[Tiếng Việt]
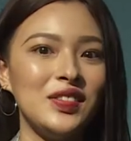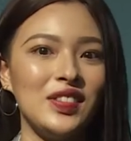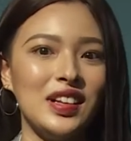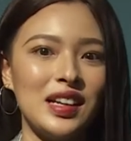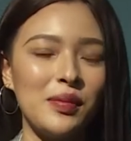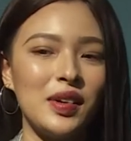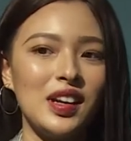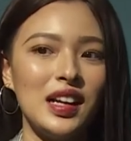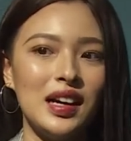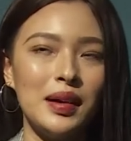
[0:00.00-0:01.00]
và năm đó
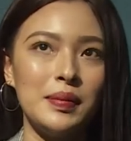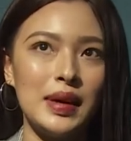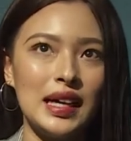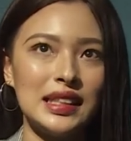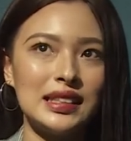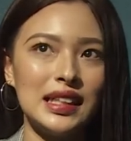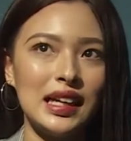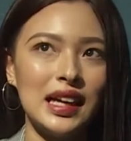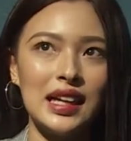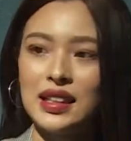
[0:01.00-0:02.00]
là ba dắt
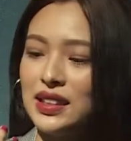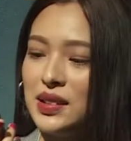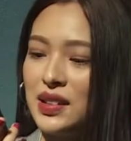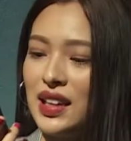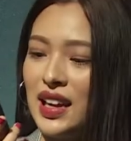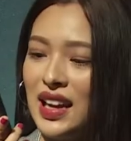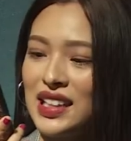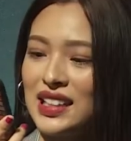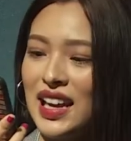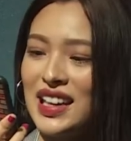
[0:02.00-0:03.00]
hai
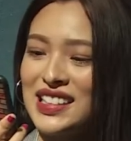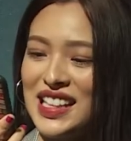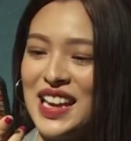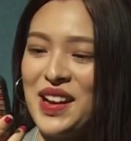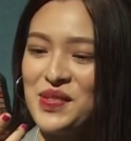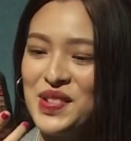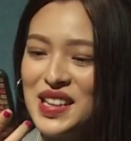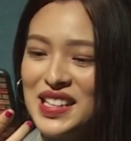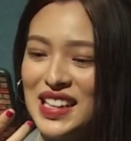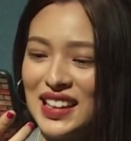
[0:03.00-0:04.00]
hai hai chị em
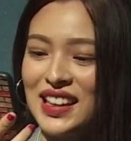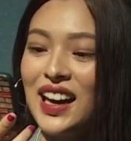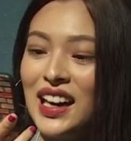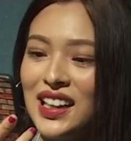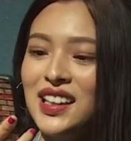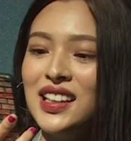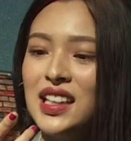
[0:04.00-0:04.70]
đi nhà thờ.